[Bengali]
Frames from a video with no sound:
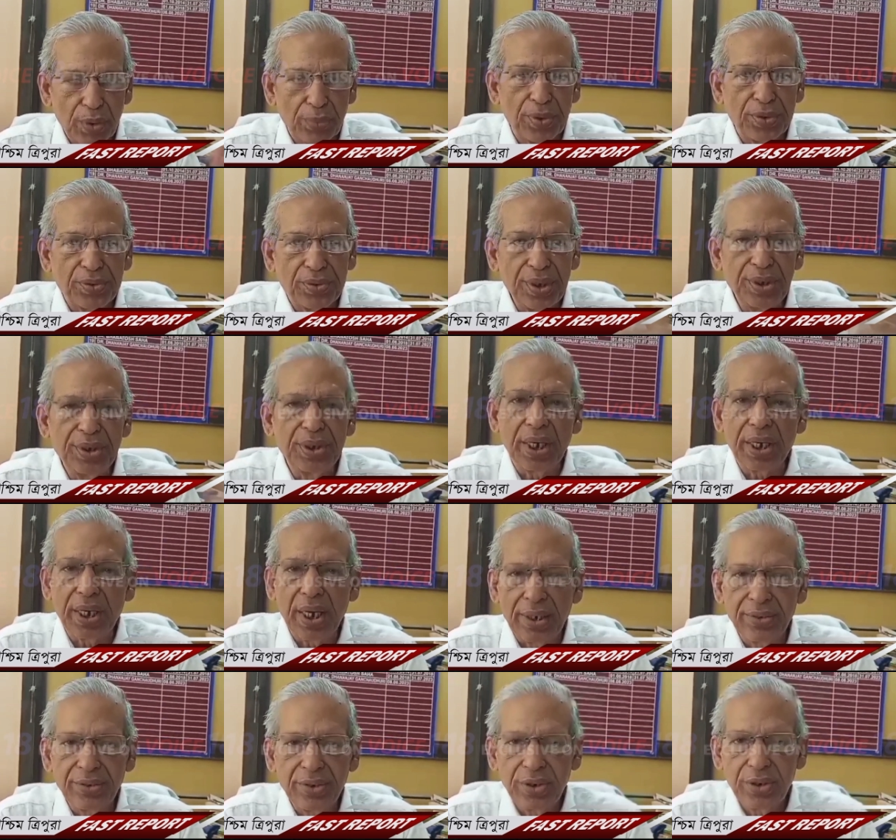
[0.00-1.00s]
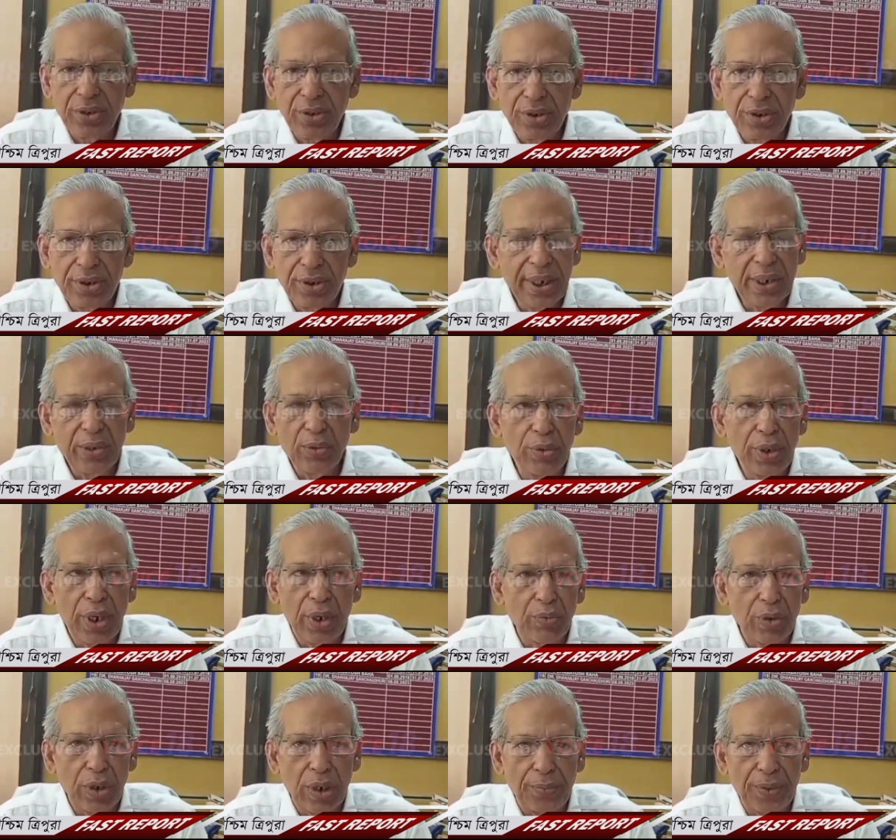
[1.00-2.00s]
পরবর্তী যে কাজ সেগুলো
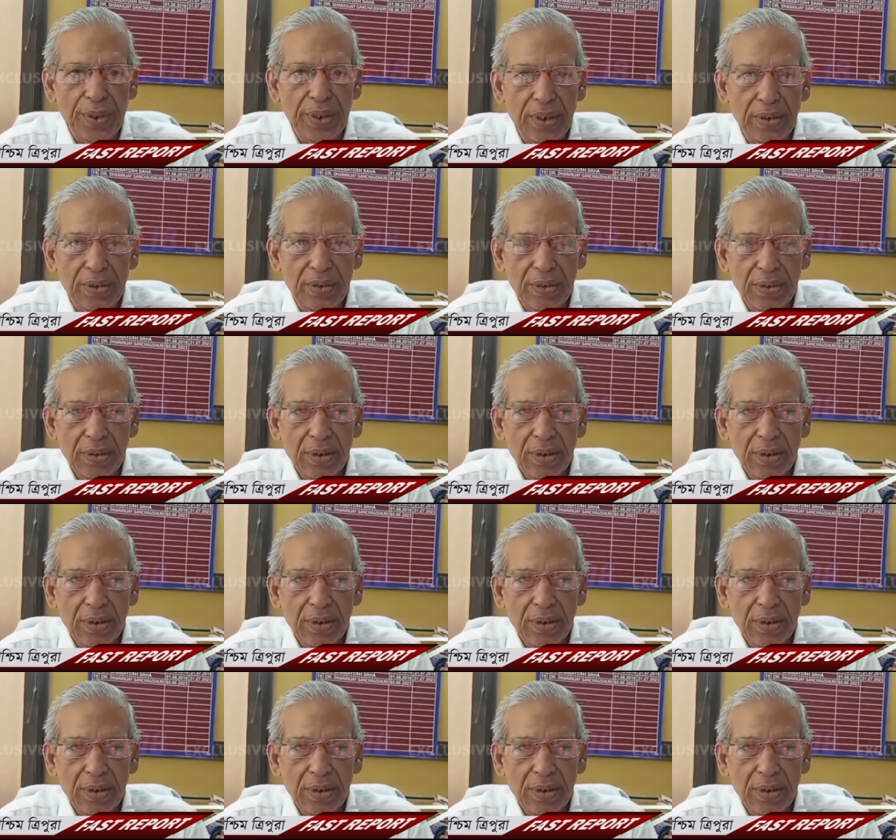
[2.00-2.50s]
এখন আমাদের